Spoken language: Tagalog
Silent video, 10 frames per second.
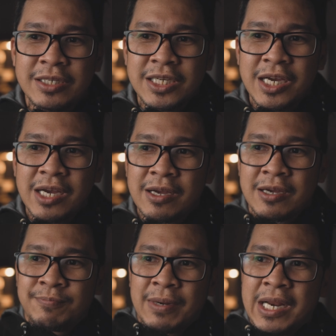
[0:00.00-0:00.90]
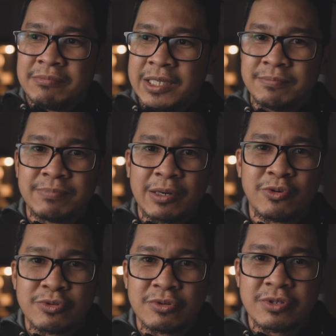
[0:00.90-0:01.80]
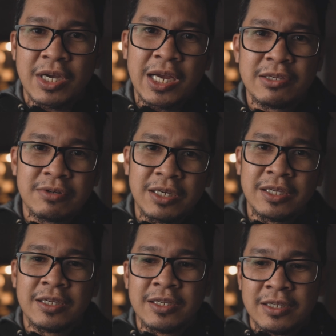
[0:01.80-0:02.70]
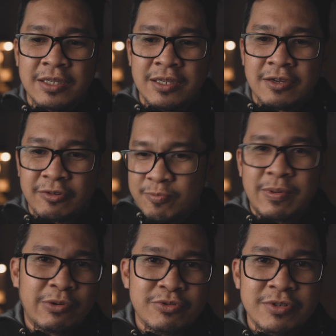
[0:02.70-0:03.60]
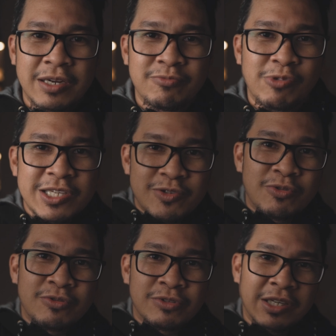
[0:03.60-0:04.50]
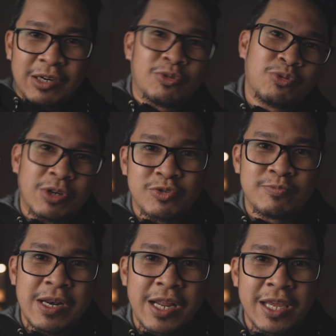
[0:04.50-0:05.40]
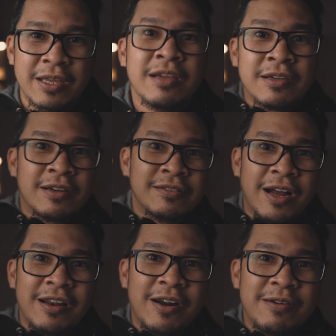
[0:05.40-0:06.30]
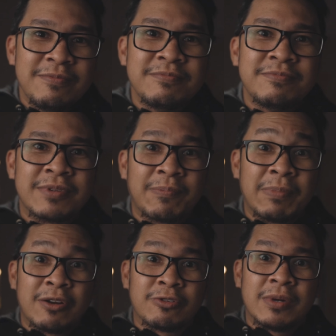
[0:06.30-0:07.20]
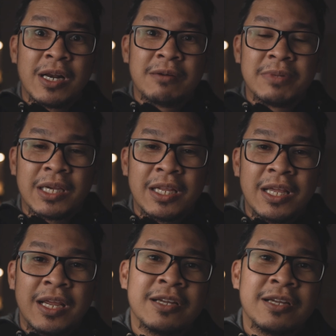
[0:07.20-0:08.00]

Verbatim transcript: Di sa ka, palabig, pakusog sa kayo. Kay, kung yung pakusgan mo, aso, niya, nagluto ka sa balay, alarm, kapilan akong alarm nga rin.